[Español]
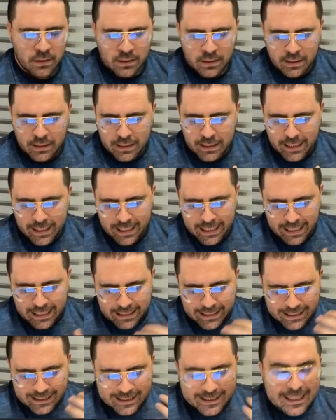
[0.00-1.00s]
y el
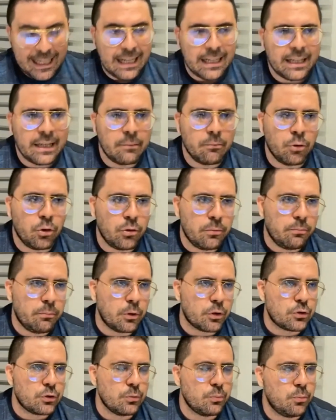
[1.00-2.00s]
desánimo,
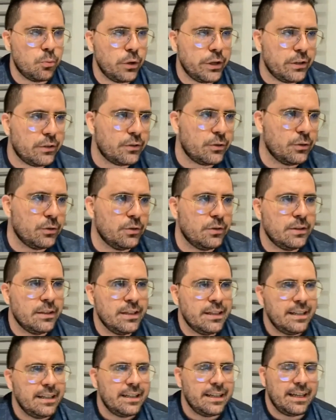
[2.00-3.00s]
por supuesto,
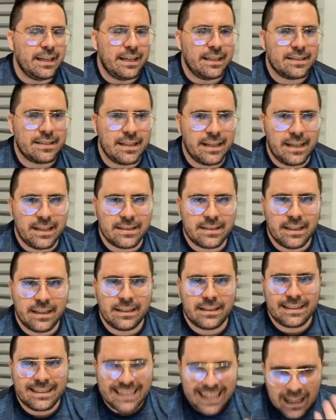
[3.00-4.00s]
es ese
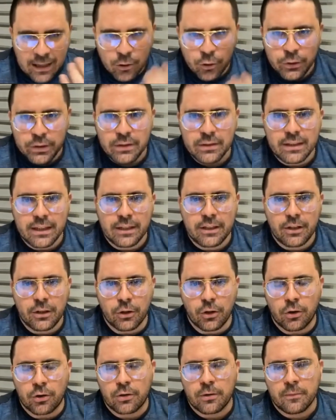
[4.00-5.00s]
estado
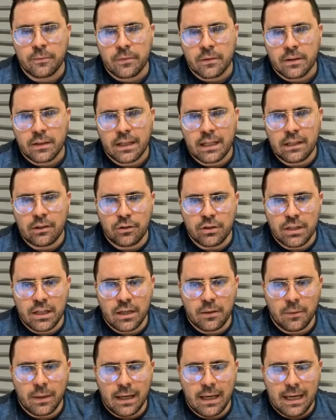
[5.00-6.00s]
interior que nos
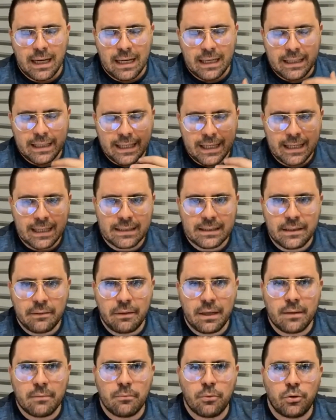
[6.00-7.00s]
lleva al
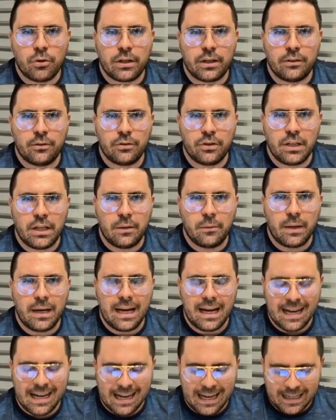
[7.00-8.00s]
negativismo, que nos lleva
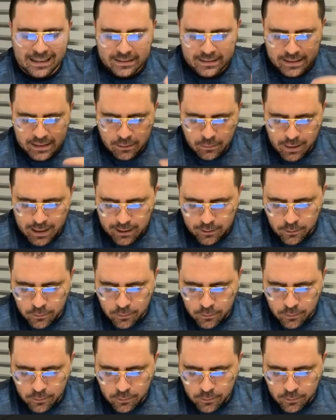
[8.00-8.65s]
hacia abajo.